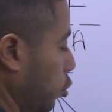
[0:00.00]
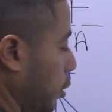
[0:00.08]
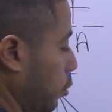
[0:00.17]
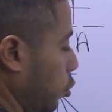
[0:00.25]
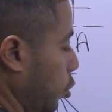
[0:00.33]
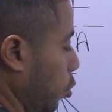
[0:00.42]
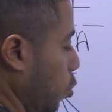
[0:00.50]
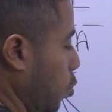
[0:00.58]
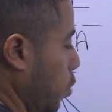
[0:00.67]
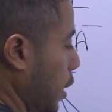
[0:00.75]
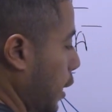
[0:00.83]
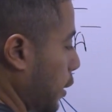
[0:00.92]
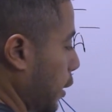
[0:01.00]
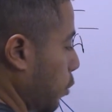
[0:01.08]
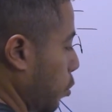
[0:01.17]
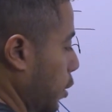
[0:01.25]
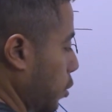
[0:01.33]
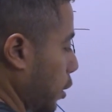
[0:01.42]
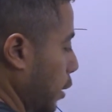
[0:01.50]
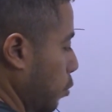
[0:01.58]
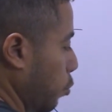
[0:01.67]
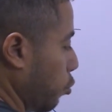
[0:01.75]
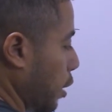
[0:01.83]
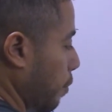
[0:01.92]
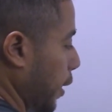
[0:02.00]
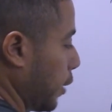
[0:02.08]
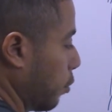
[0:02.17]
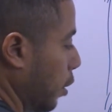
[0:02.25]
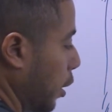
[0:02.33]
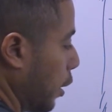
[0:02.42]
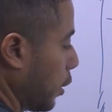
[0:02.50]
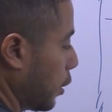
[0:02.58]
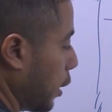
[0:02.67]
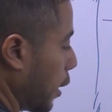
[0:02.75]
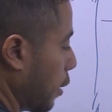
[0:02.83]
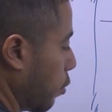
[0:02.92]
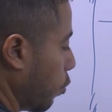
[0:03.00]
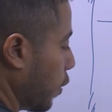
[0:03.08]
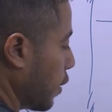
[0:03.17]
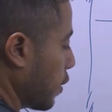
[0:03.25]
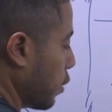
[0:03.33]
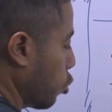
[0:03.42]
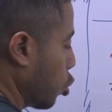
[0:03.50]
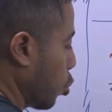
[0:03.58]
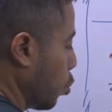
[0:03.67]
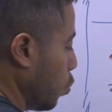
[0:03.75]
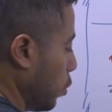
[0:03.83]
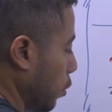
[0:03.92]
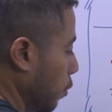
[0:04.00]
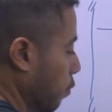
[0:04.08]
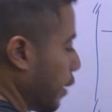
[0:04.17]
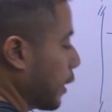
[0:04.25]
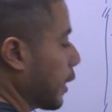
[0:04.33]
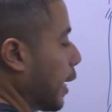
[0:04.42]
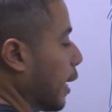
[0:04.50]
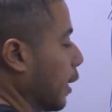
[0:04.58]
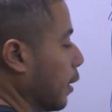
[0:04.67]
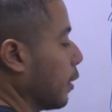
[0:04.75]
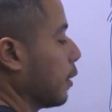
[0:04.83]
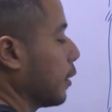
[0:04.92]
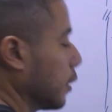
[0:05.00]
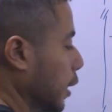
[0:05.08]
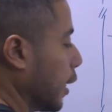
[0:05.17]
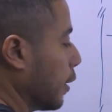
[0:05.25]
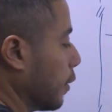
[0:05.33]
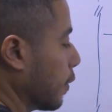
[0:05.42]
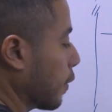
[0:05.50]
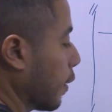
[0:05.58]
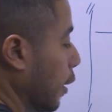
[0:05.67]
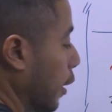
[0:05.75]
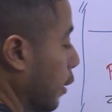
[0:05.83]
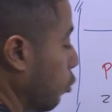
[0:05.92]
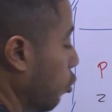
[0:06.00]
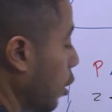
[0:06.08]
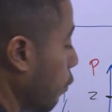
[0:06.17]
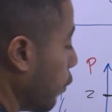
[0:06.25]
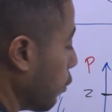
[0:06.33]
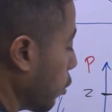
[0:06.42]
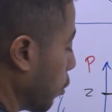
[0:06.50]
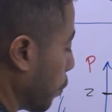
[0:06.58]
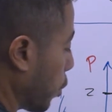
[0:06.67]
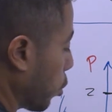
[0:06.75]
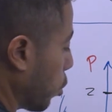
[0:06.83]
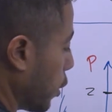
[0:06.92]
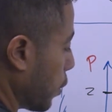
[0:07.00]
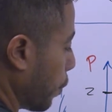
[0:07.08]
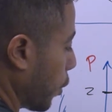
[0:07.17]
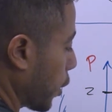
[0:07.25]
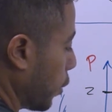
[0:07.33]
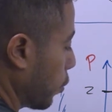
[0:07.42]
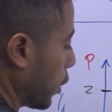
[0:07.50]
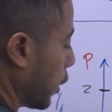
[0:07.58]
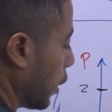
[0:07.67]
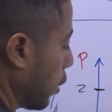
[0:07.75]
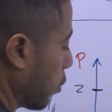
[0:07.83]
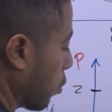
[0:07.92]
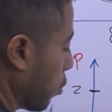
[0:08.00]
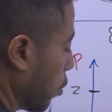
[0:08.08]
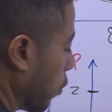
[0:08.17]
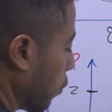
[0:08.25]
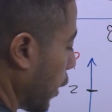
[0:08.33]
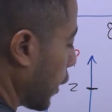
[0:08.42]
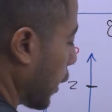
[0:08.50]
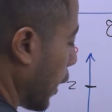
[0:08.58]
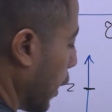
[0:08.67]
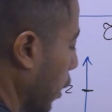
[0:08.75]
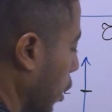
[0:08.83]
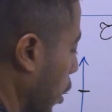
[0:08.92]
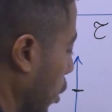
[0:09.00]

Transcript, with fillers: de 1 até 2 só tem 1 de tamanho. 3 vezes 1 vai dar 3. Dividido por 2, porque é um triângulo, vai dar